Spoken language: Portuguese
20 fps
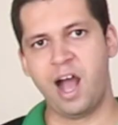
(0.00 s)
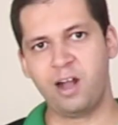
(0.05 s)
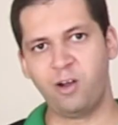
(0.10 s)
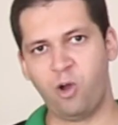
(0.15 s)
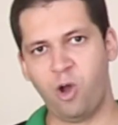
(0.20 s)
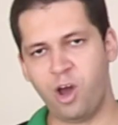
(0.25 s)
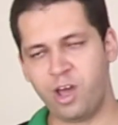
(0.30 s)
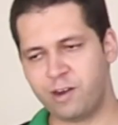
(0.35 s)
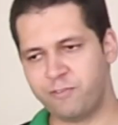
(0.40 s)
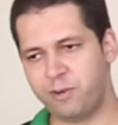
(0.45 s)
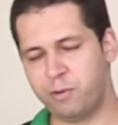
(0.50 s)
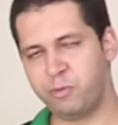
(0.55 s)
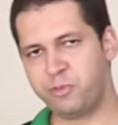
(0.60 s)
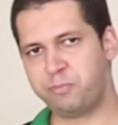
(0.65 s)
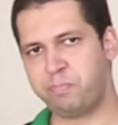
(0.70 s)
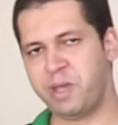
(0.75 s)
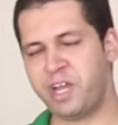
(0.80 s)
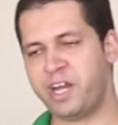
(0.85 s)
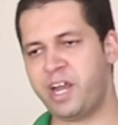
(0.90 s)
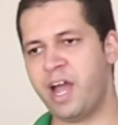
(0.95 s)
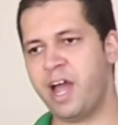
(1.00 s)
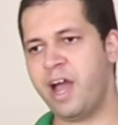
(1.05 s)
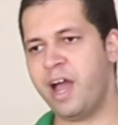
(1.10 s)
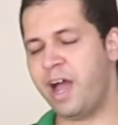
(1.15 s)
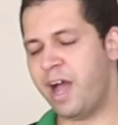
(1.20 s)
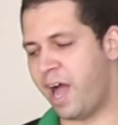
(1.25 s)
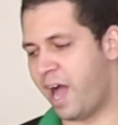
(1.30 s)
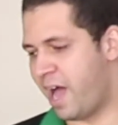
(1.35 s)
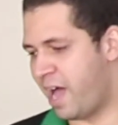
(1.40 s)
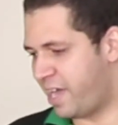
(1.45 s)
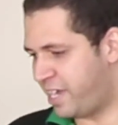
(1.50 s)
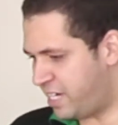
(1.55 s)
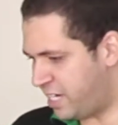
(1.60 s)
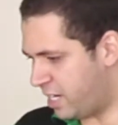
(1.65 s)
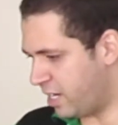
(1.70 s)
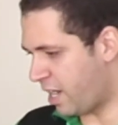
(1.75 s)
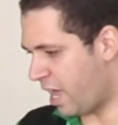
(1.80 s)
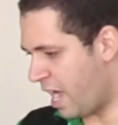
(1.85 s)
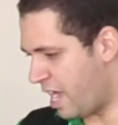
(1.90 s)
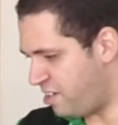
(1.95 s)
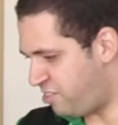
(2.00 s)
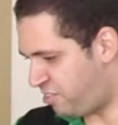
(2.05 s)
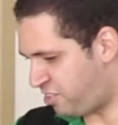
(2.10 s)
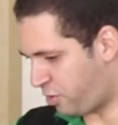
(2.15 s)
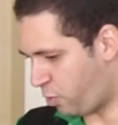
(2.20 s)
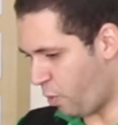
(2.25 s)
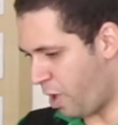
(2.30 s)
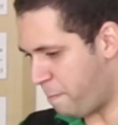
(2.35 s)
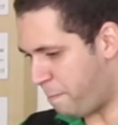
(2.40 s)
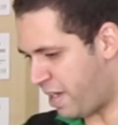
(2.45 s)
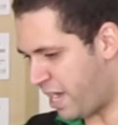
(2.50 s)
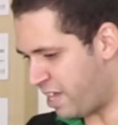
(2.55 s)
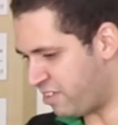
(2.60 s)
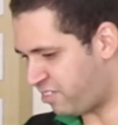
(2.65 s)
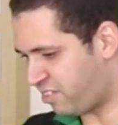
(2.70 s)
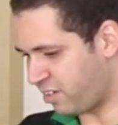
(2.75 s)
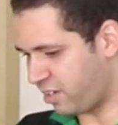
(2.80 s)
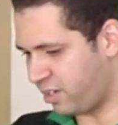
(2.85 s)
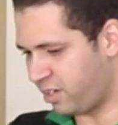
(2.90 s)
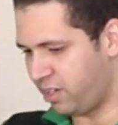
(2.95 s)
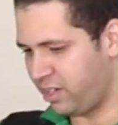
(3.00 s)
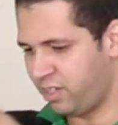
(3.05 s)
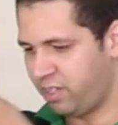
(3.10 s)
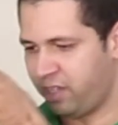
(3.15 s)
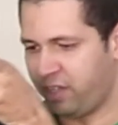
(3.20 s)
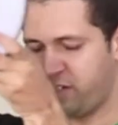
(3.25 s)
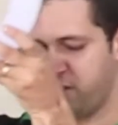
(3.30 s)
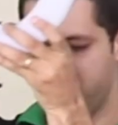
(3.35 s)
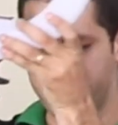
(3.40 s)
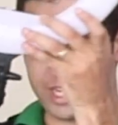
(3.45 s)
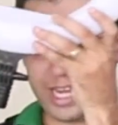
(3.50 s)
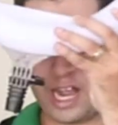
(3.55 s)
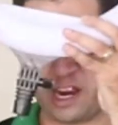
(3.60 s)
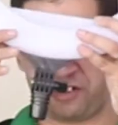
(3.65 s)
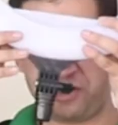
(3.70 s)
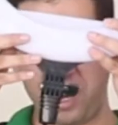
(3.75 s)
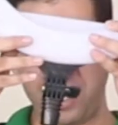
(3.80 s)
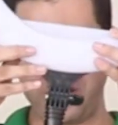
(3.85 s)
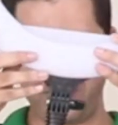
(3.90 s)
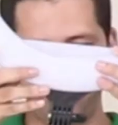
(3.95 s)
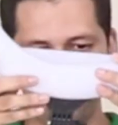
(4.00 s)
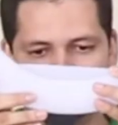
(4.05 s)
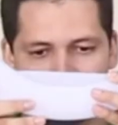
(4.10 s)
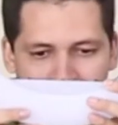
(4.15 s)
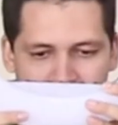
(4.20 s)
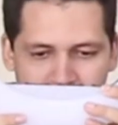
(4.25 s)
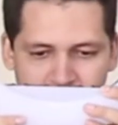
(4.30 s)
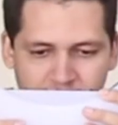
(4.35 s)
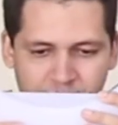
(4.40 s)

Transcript: Agora vamos pegar a ring light com a base e encaixar aqui, ó.